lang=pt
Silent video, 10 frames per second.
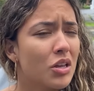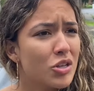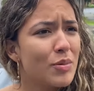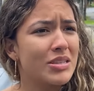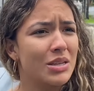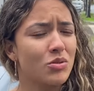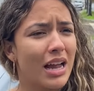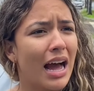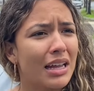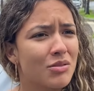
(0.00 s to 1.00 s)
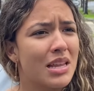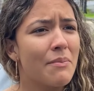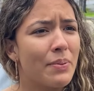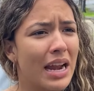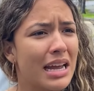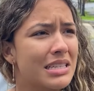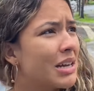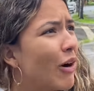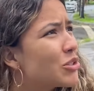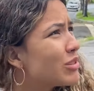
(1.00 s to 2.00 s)
E os meus resultados na empresa?
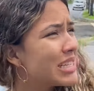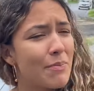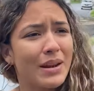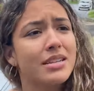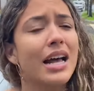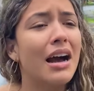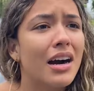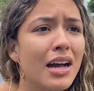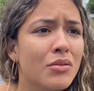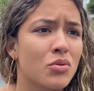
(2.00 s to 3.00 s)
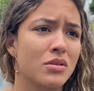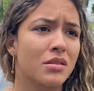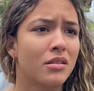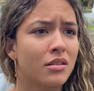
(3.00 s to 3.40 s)
Eu ajudo essa empresa há anos